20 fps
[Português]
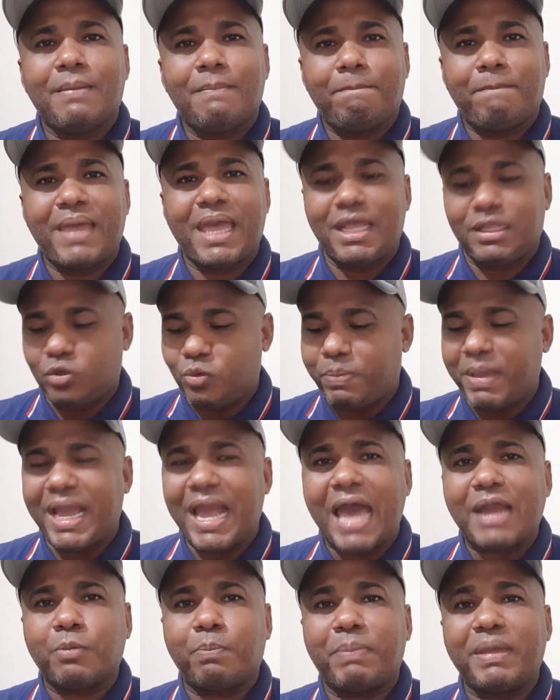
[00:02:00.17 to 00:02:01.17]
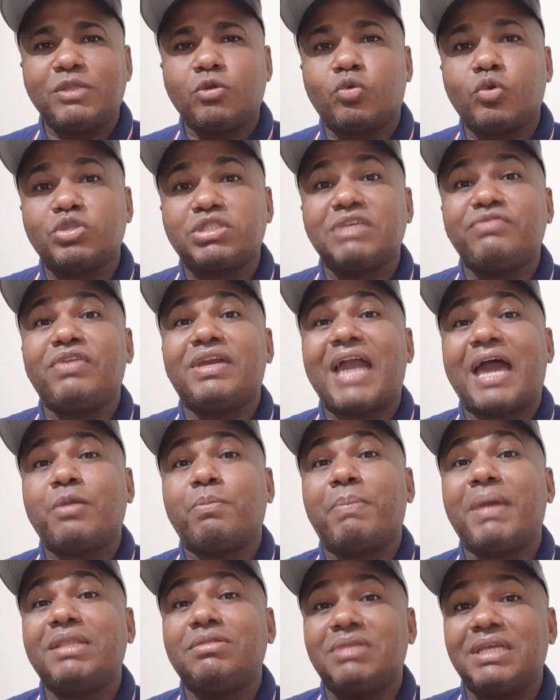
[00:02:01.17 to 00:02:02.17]
Pedro, pegaram Pedro, crucificaram
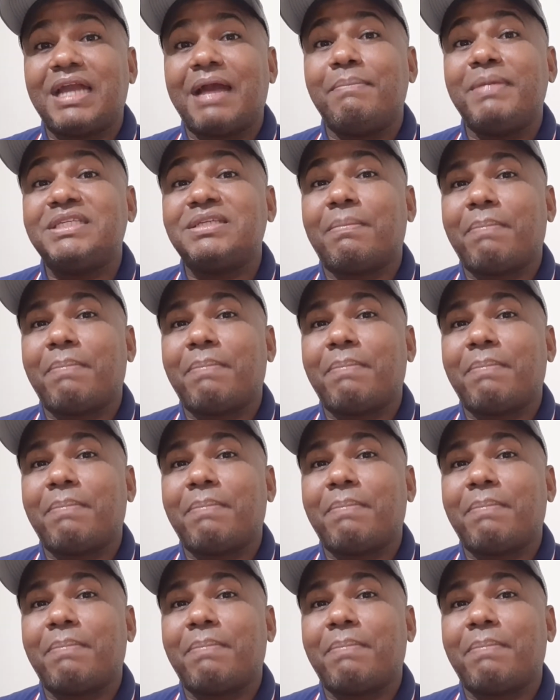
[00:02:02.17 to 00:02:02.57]
Pedro de cabeça